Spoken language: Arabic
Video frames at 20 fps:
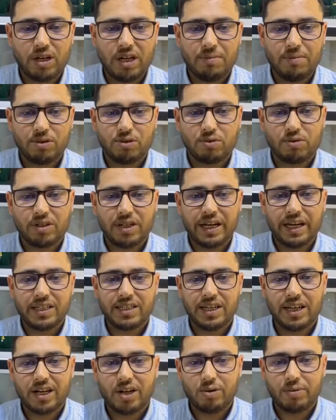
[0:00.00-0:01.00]
ورحمة
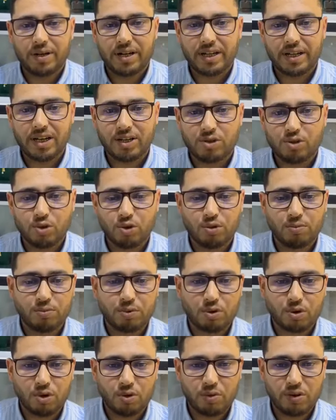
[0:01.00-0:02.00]
الله تعالى وبركاته
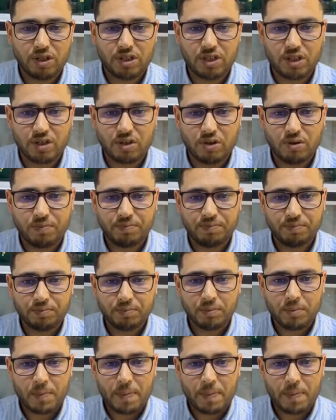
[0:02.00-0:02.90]
مبروك عواشركم